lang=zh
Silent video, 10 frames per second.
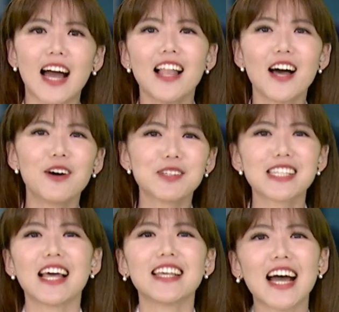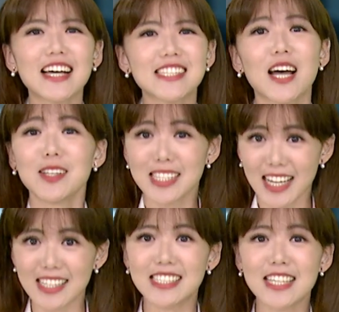Hello，我是雷亚。想要
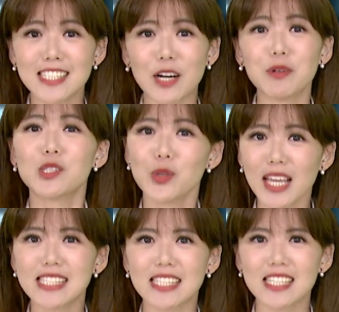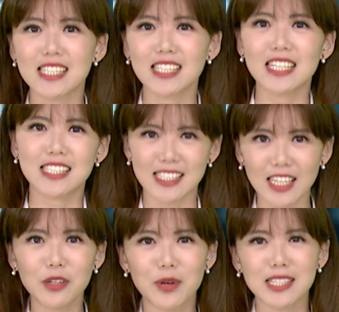抢了先掌握最及时的
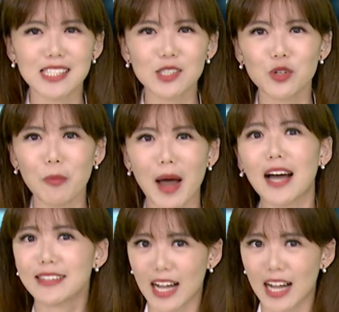新闻资讯吗？